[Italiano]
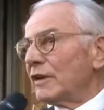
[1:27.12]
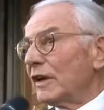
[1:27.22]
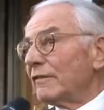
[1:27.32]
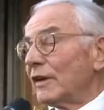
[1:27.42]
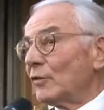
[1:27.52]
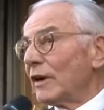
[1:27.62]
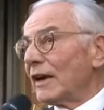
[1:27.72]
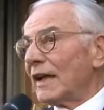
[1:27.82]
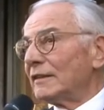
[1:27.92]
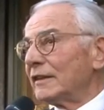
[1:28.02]
dire avere un
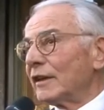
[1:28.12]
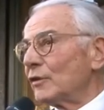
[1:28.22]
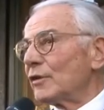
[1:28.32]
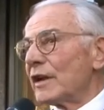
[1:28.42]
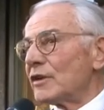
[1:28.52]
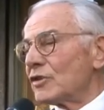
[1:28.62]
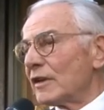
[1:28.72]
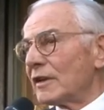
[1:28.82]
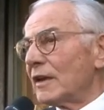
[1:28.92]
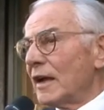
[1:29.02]
carattere che non riesce
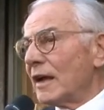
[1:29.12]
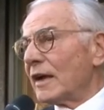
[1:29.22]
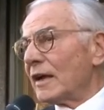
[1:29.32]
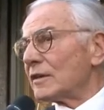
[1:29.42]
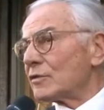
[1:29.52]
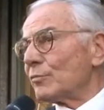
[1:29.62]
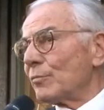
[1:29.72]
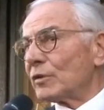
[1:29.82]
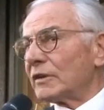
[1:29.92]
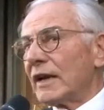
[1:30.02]
a a
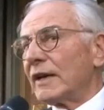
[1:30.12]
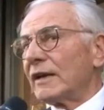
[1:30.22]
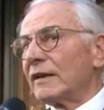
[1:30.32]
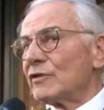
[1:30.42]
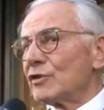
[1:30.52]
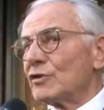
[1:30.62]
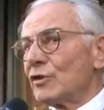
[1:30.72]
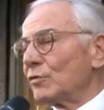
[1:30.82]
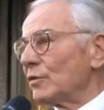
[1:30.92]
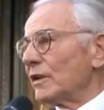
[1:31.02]
sopportare le
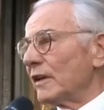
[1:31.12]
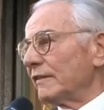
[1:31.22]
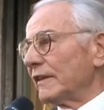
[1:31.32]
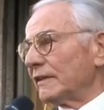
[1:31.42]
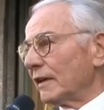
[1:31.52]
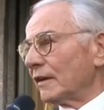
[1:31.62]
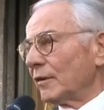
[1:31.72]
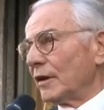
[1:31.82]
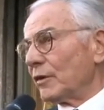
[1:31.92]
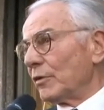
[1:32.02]
vicissitudini della vita
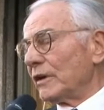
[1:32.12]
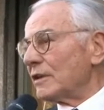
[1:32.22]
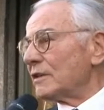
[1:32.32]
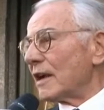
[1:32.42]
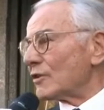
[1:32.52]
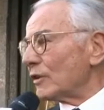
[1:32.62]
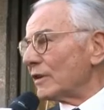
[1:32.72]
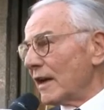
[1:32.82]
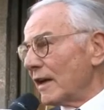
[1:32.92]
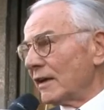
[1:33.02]
e quindi si lascia
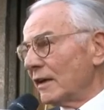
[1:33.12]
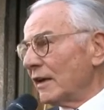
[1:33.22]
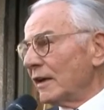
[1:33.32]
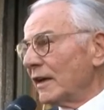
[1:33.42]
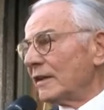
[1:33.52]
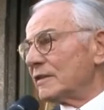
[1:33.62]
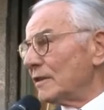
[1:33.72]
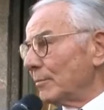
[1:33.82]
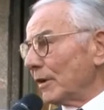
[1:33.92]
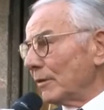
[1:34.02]
andare e si
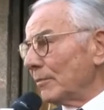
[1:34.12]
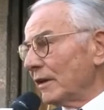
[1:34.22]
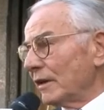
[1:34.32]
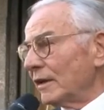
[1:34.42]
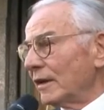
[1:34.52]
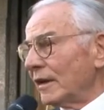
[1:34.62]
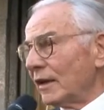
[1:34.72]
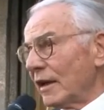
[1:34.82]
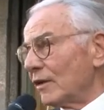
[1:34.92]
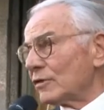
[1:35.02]
deprime e,
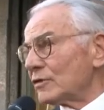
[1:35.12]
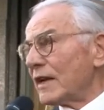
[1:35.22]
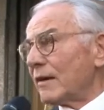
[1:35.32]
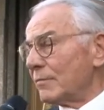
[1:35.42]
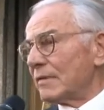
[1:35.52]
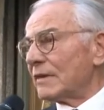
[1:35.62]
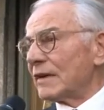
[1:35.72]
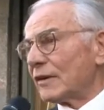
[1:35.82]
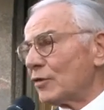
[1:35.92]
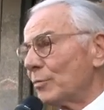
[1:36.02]
e non sa
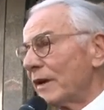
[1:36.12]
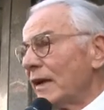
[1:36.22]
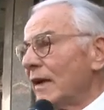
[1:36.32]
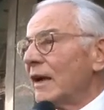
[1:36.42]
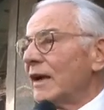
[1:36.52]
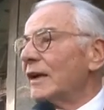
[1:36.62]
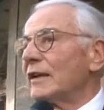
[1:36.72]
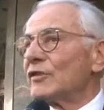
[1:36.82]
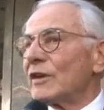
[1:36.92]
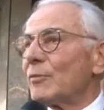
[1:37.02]
eh, come
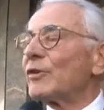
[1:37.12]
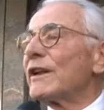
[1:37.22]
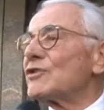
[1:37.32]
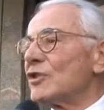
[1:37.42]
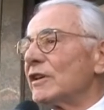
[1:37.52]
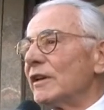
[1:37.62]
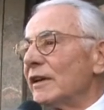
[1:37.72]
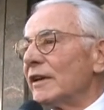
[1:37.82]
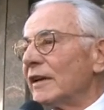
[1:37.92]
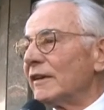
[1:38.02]
eh, diciamo,
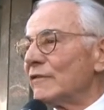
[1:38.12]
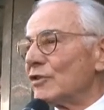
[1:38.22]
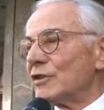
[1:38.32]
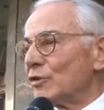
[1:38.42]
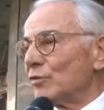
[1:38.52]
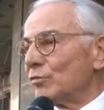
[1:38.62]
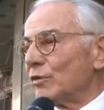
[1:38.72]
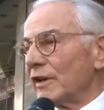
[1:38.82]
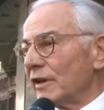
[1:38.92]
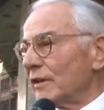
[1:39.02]
reagire alle
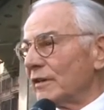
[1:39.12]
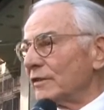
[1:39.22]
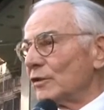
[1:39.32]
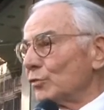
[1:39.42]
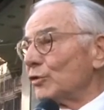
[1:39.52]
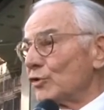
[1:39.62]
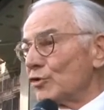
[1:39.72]
vicissitudini di tutti i